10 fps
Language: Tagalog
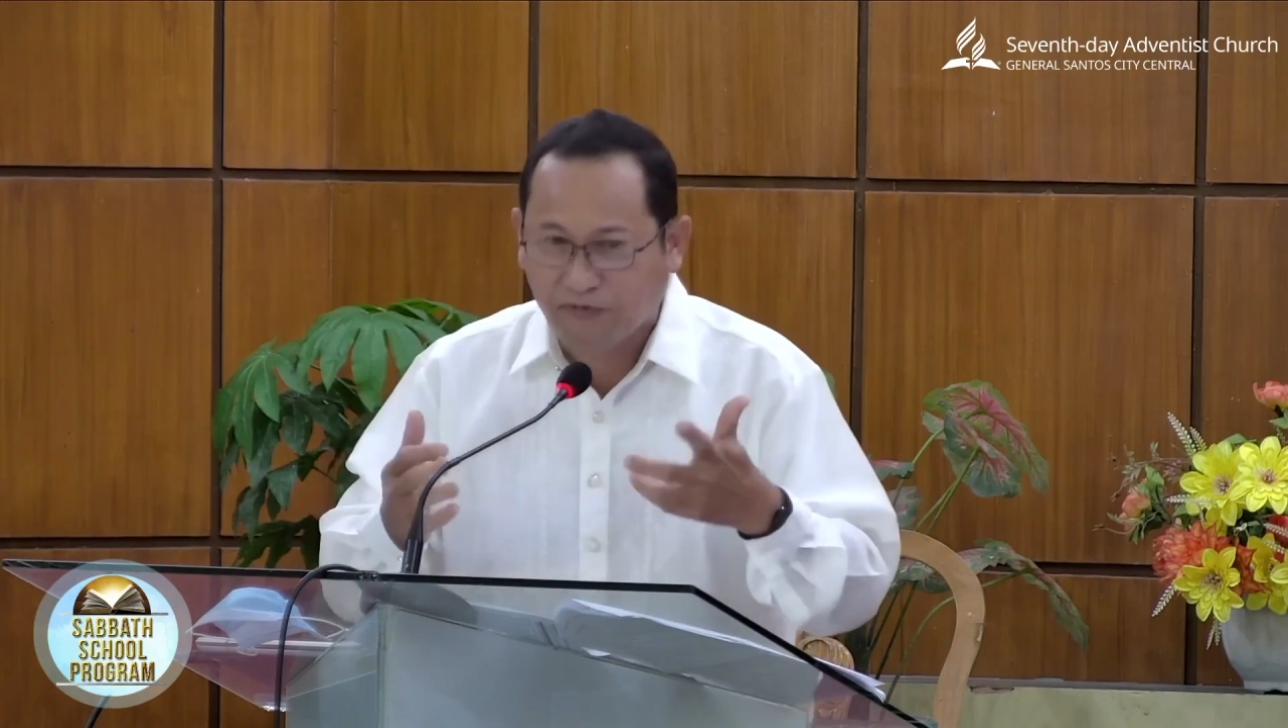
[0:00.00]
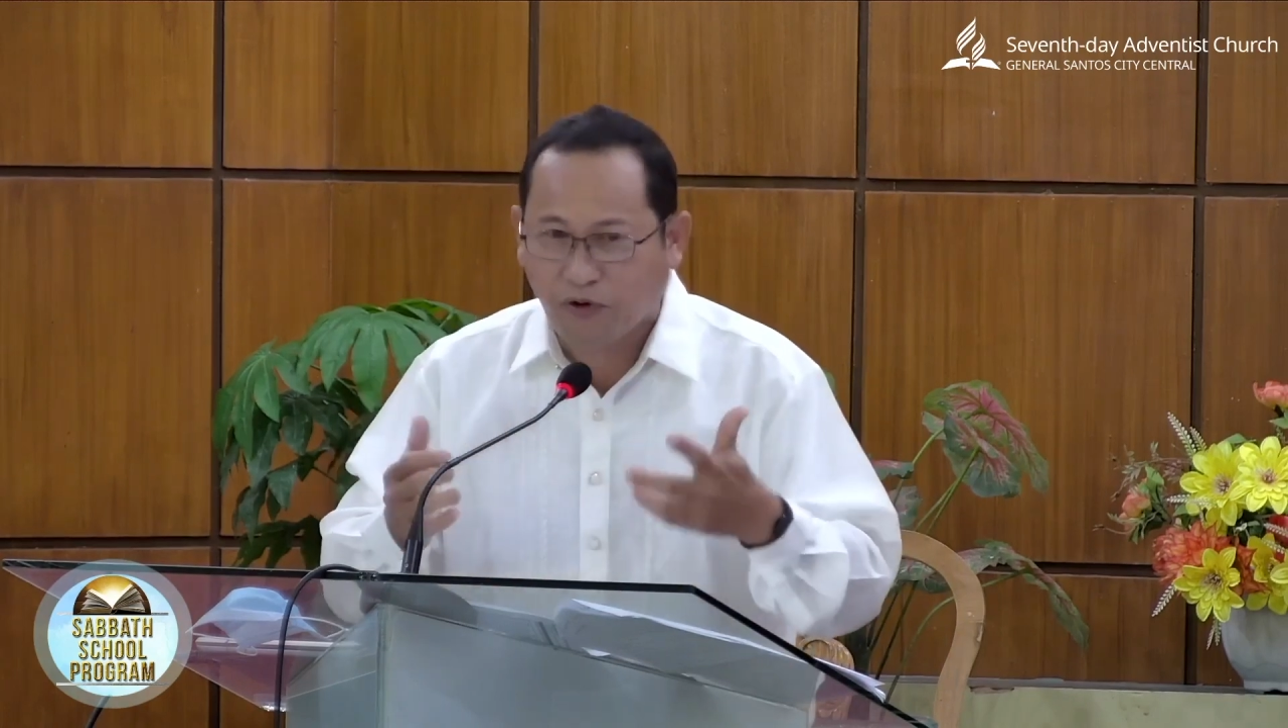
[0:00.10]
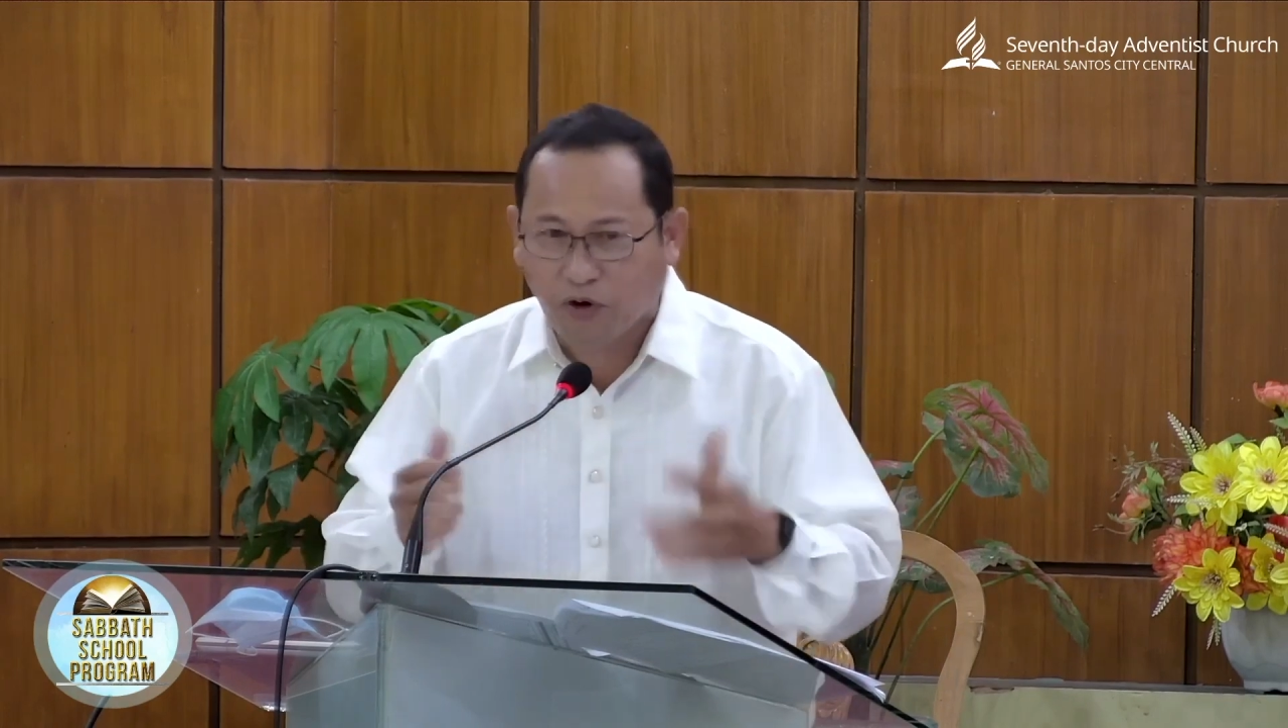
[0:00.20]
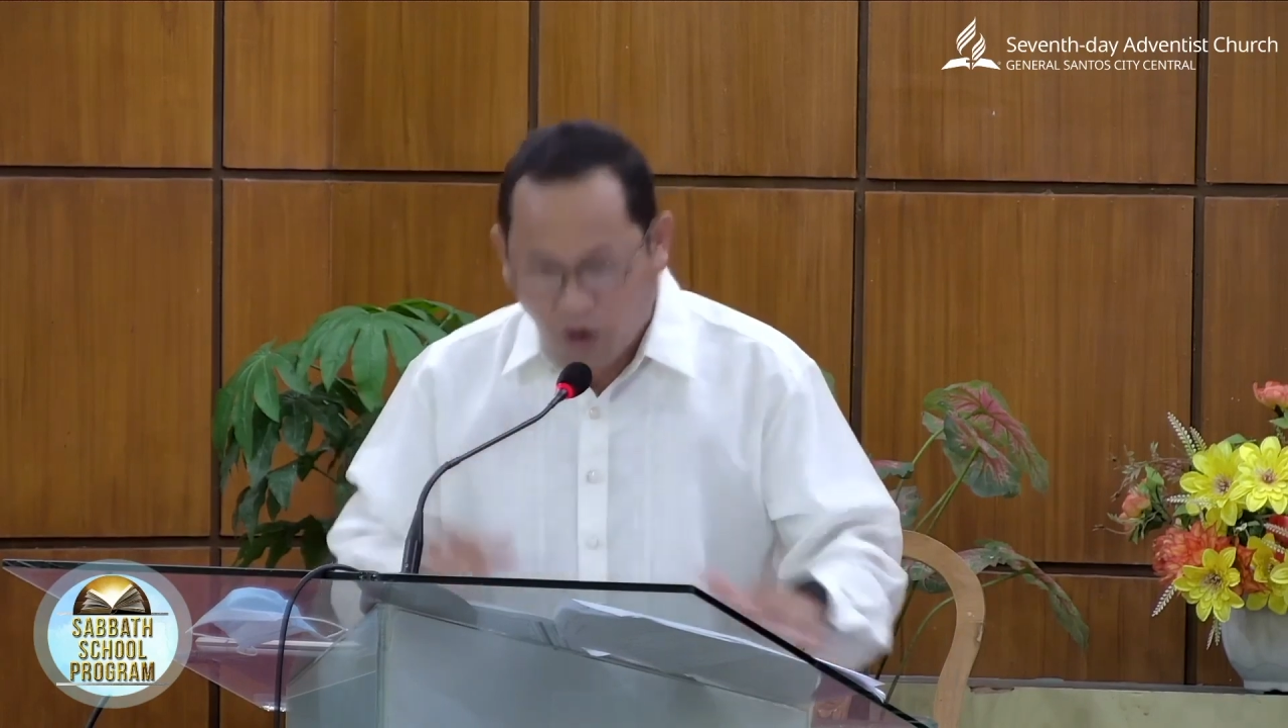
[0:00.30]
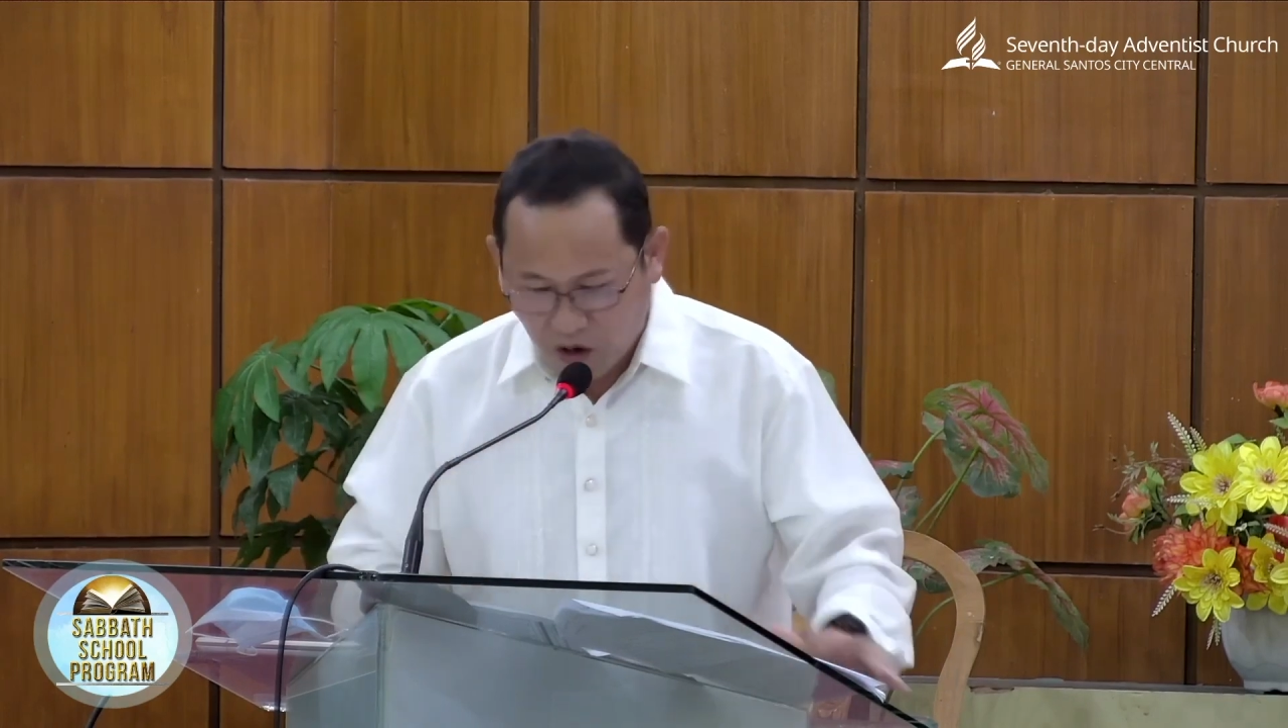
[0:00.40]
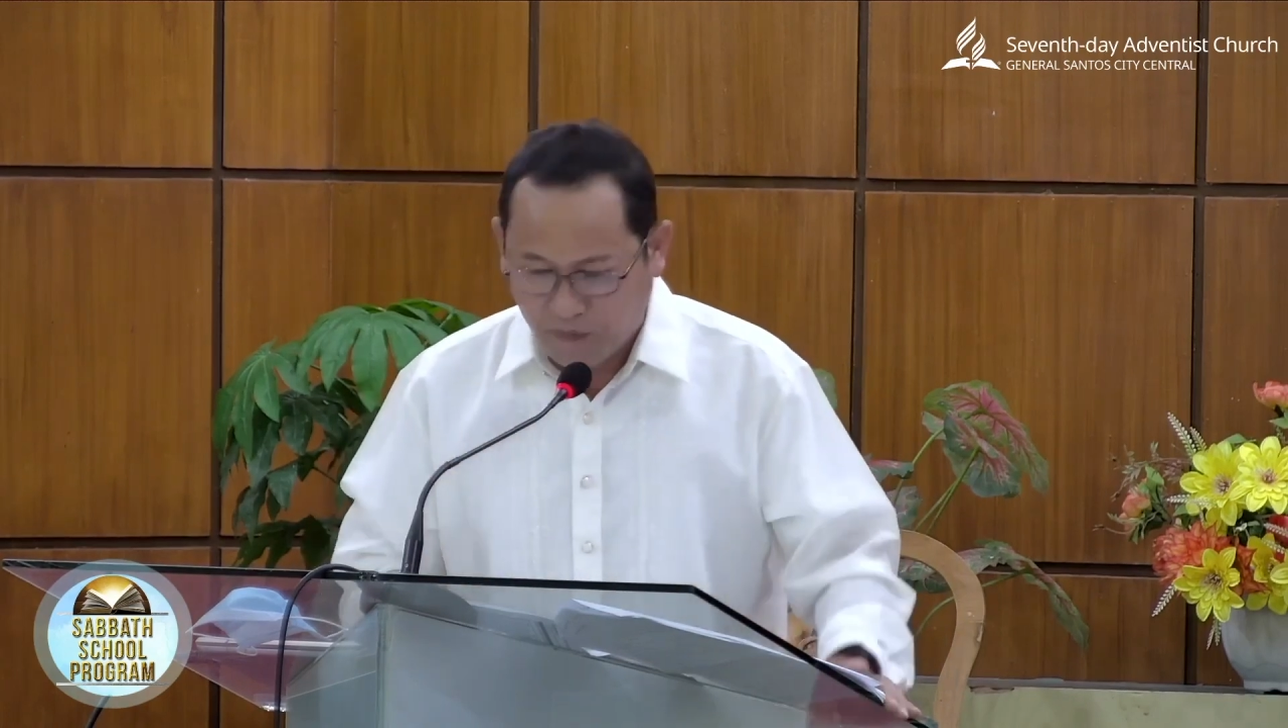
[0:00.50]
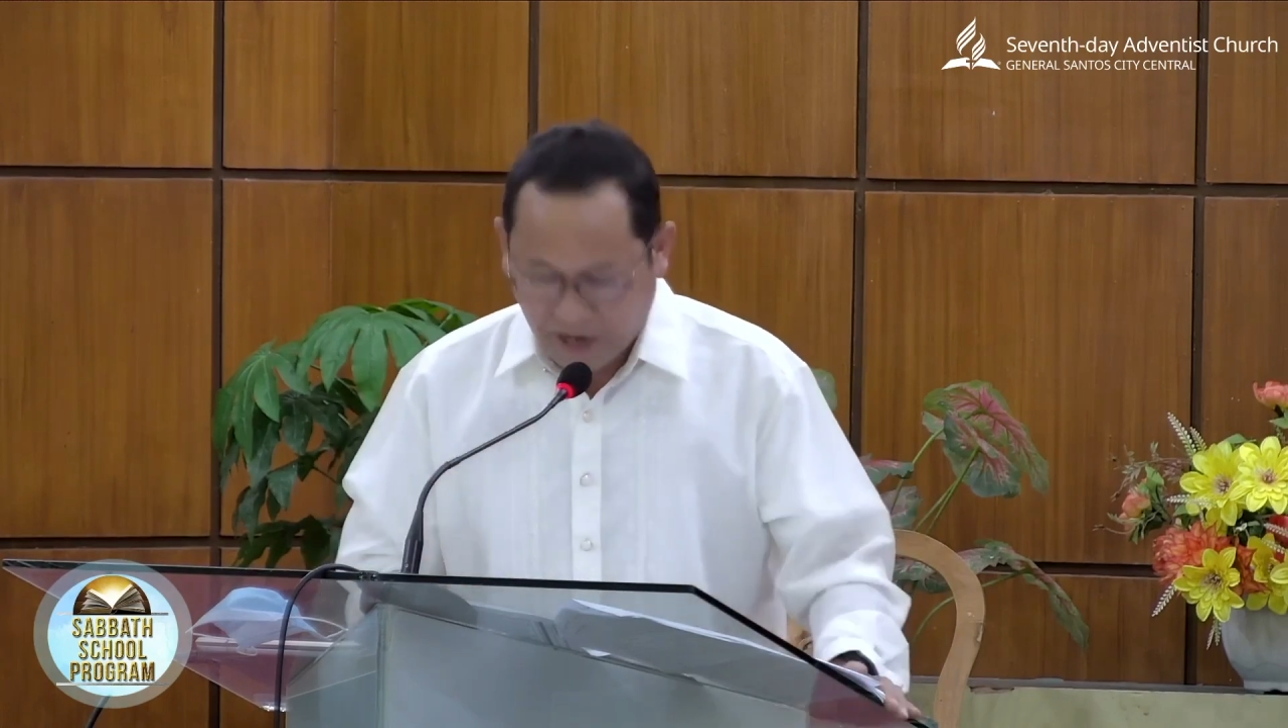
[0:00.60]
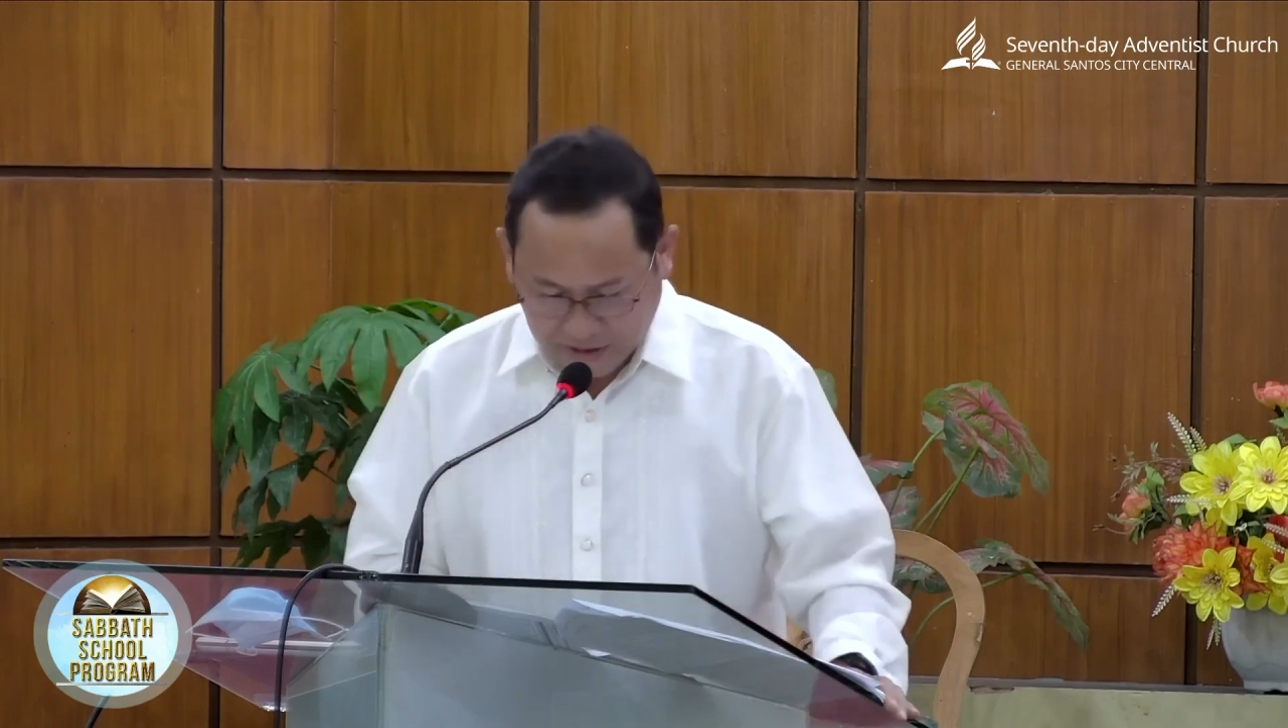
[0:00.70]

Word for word: for all of